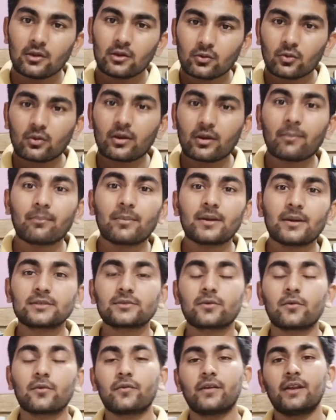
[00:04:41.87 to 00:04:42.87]
तो नंबर्स
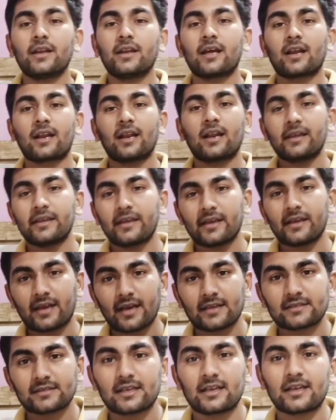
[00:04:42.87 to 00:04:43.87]
को फील करना है ये
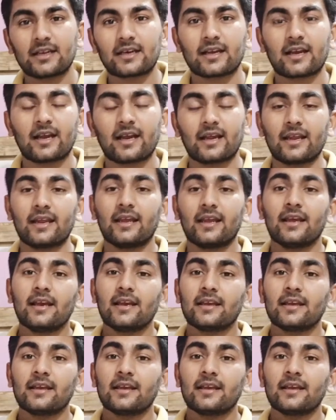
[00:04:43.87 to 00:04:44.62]
कैसा लग रहा है